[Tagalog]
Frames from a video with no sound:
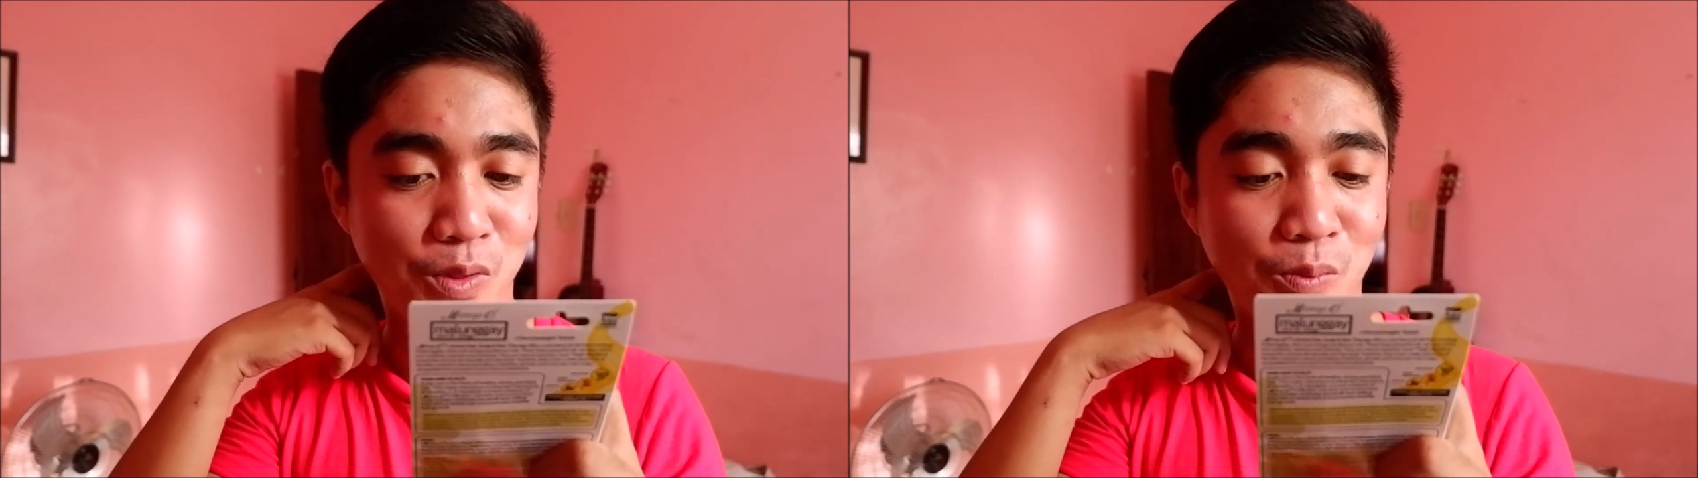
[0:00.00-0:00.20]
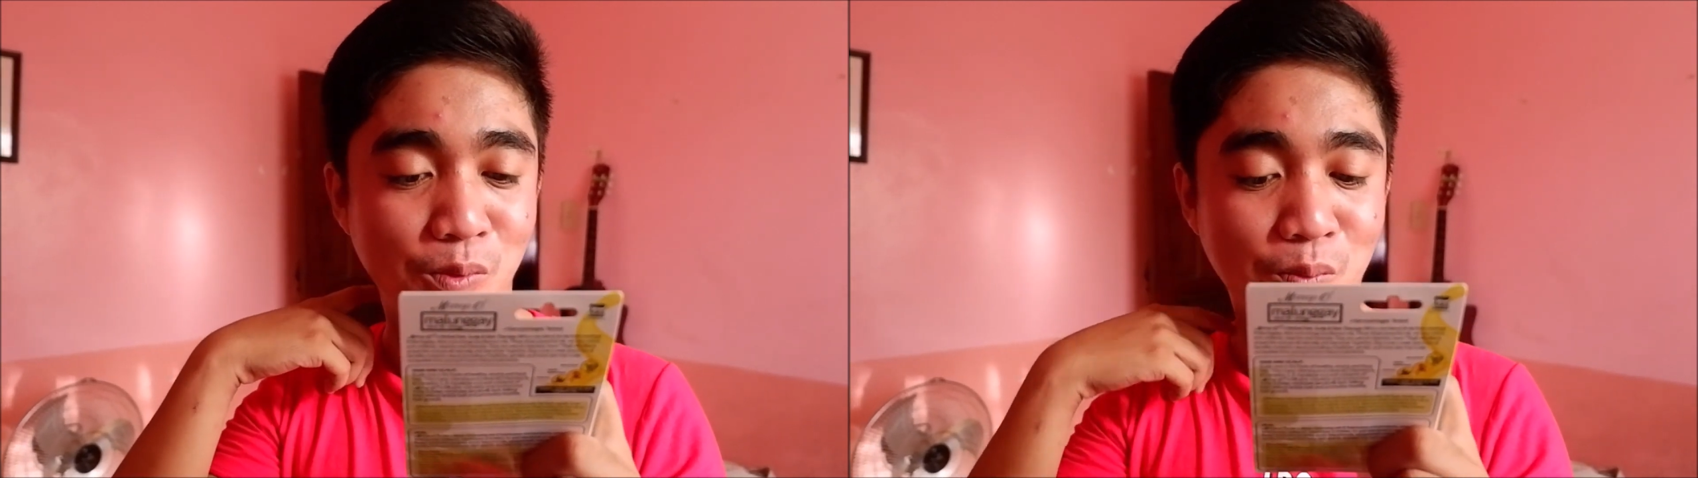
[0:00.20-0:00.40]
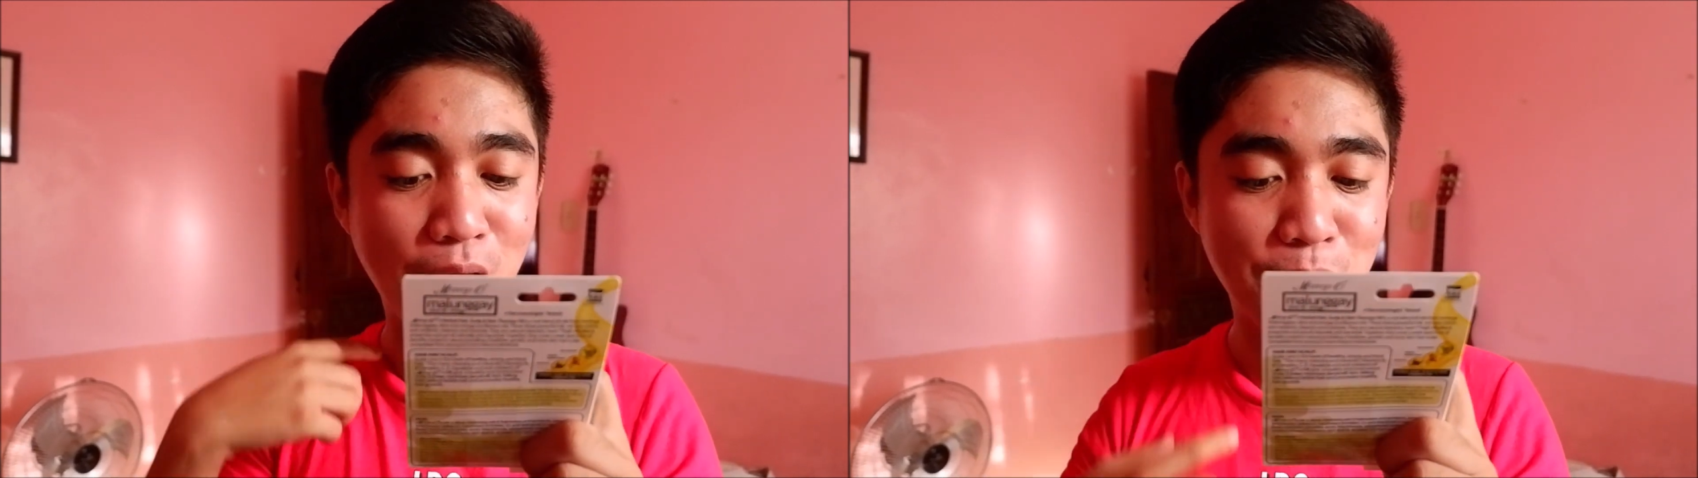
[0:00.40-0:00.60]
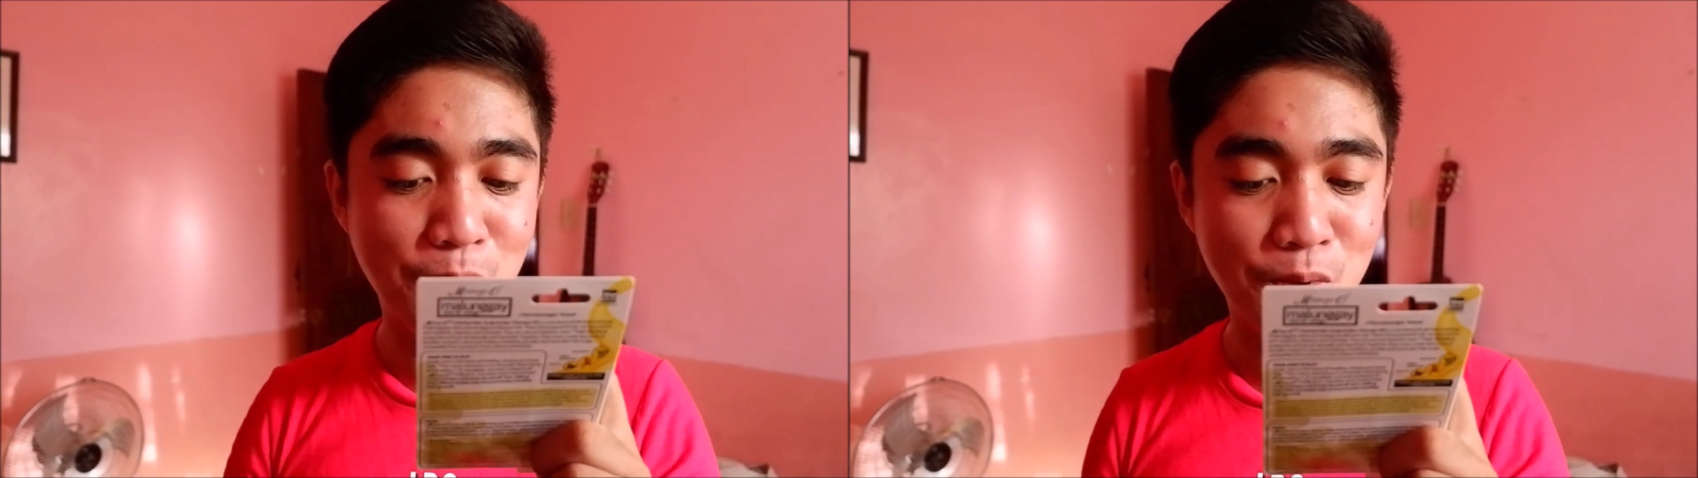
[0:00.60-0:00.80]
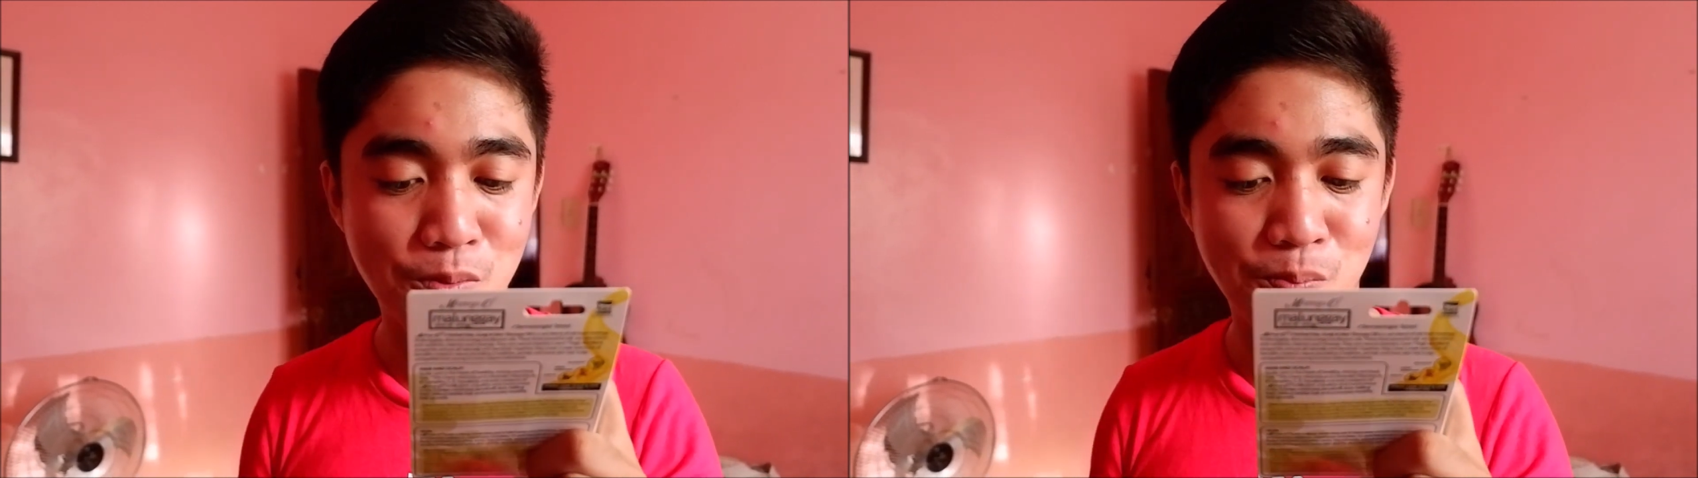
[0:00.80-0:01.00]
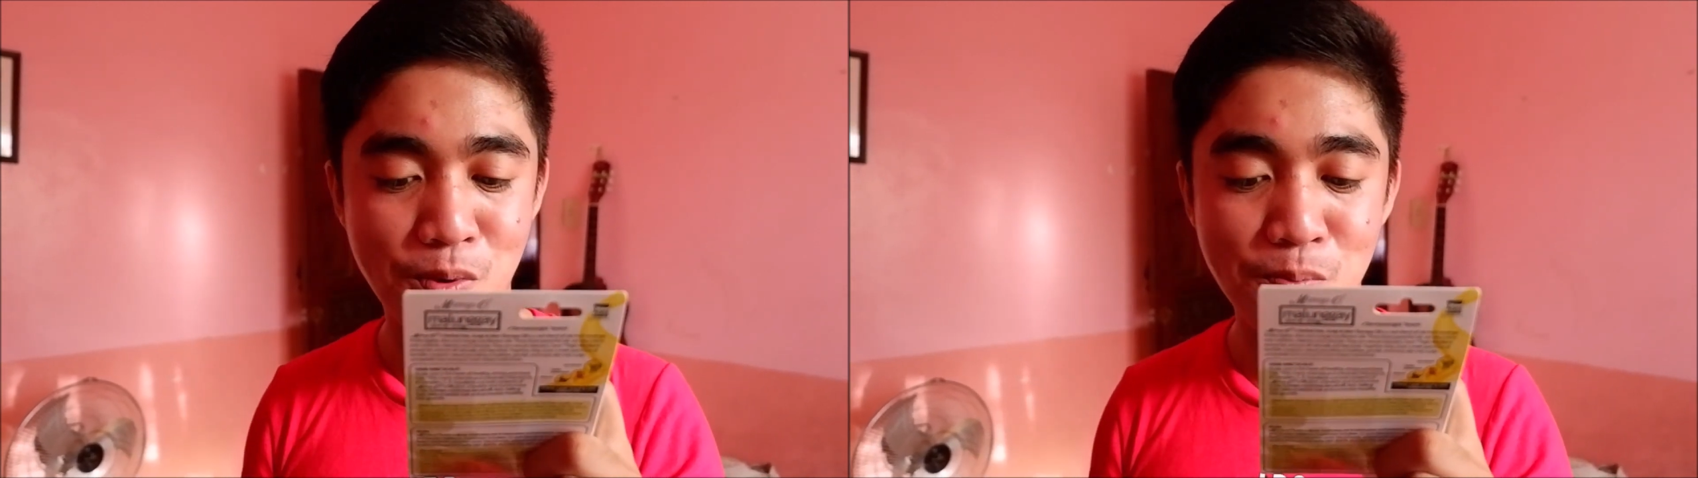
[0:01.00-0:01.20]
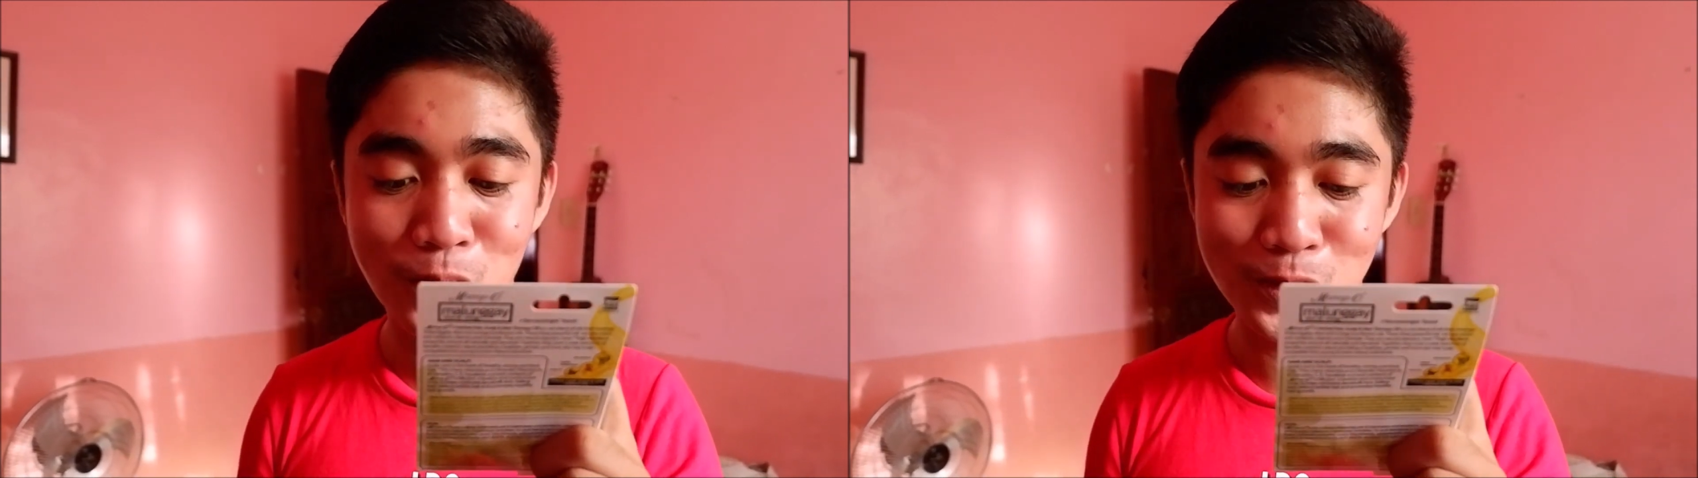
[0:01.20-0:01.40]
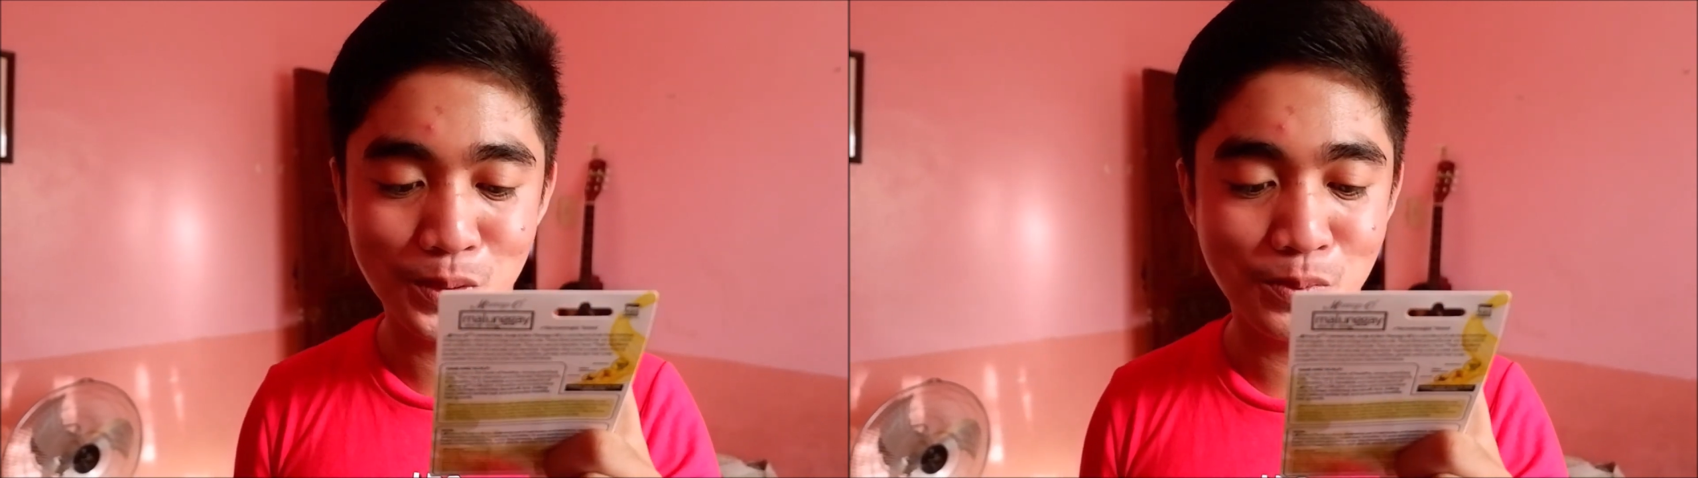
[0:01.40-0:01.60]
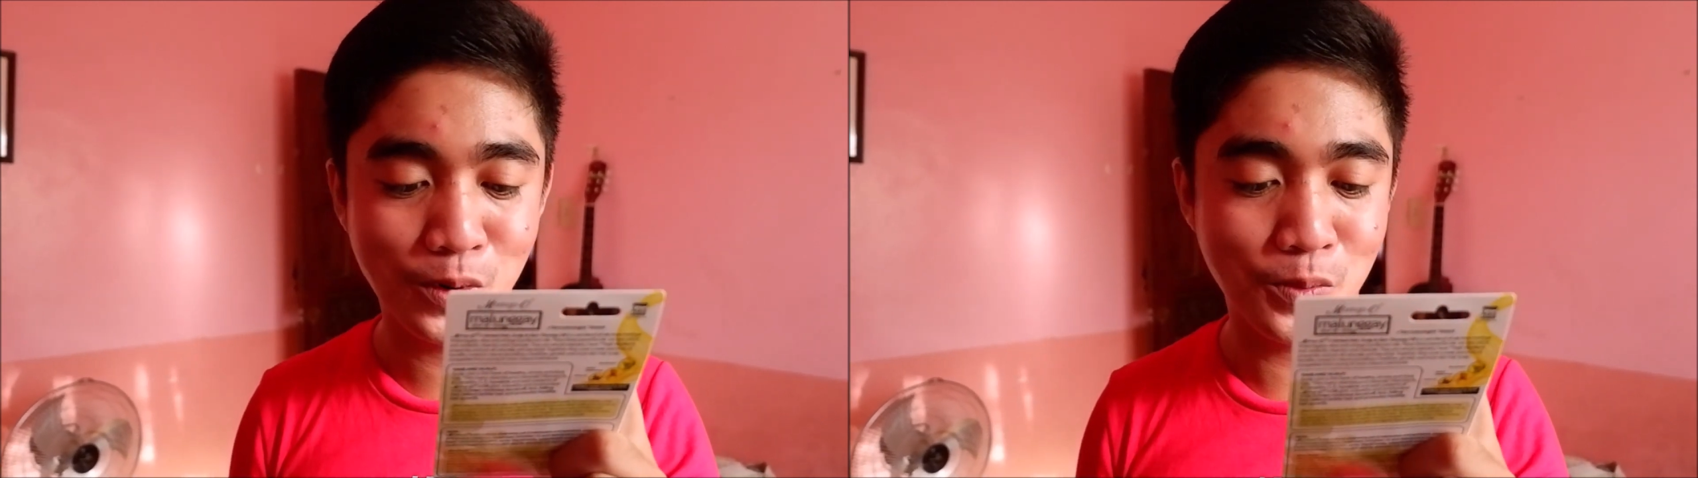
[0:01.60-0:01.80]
pinoproblema mo yung pimples mo,